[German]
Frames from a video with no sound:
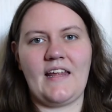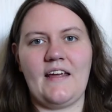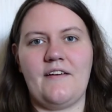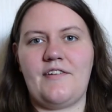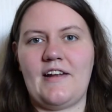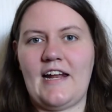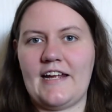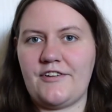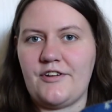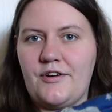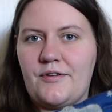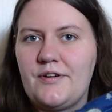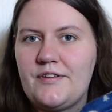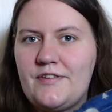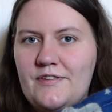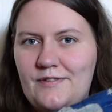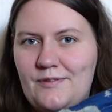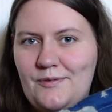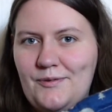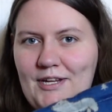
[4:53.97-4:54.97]
Vielleicht noch
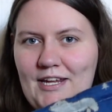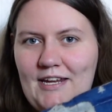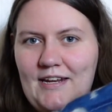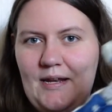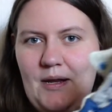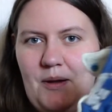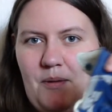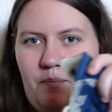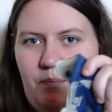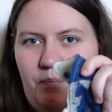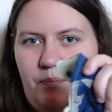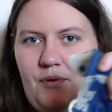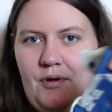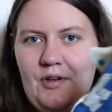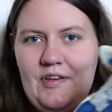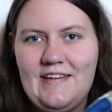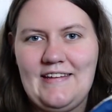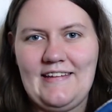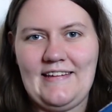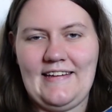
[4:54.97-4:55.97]
kurz zu den
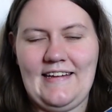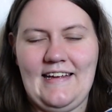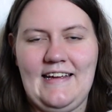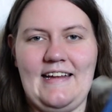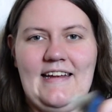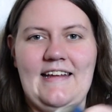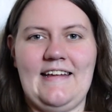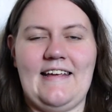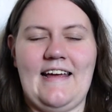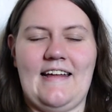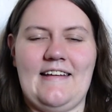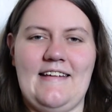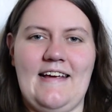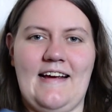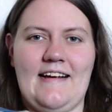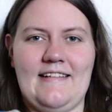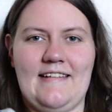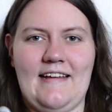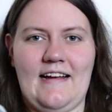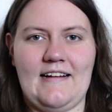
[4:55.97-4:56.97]
Bündchen. Ich hatte ja
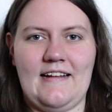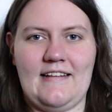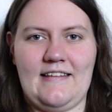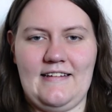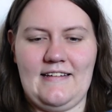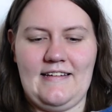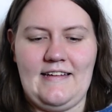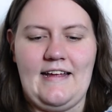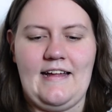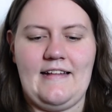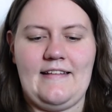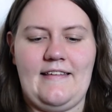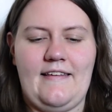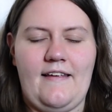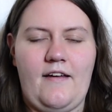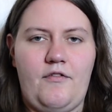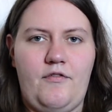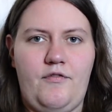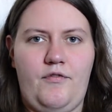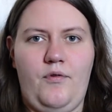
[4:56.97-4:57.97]
gesagt, dass ich die als
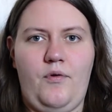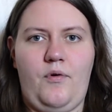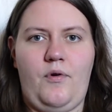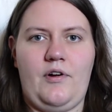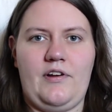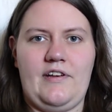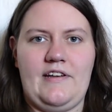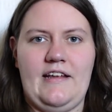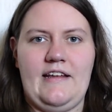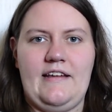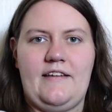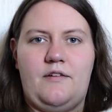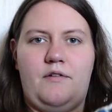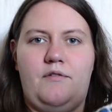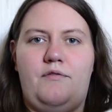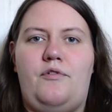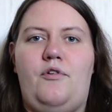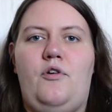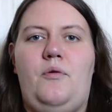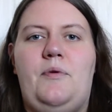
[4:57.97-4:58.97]
sehr wuchtig
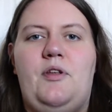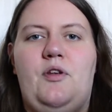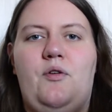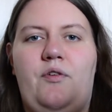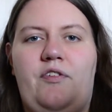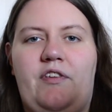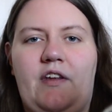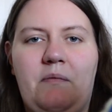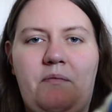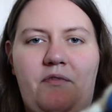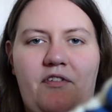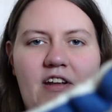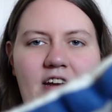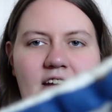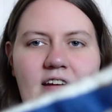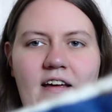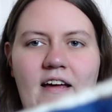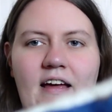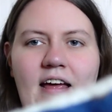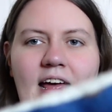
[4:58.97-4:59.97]
und voluminös
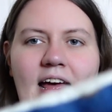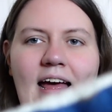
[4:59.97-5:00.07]
empfinde.